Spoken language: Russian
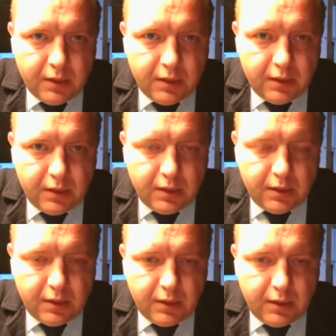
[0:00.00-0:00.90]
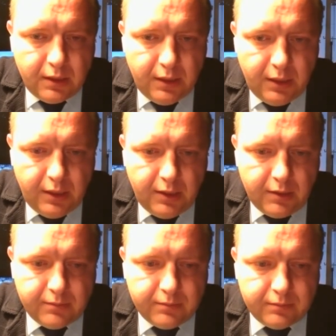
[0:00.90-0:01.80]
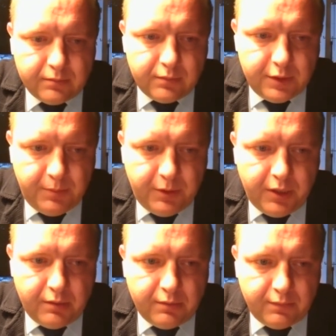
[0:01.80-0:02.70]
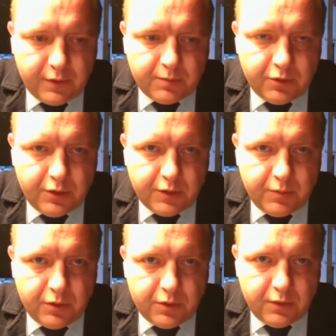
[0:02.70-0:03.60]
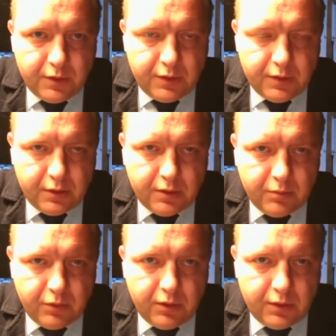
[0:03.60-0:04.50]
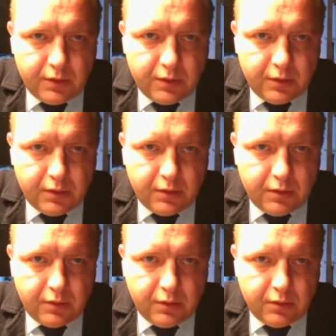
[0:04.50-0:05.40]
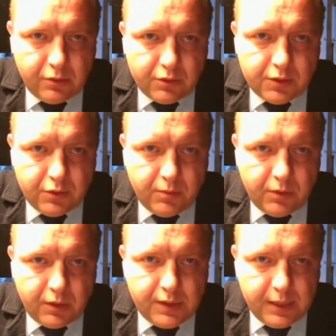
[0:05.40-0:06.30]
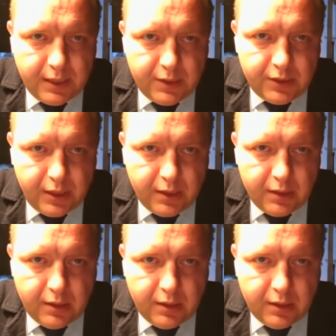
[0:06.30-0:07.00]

а, и теперь возможно использовать э, будет госномер тягача.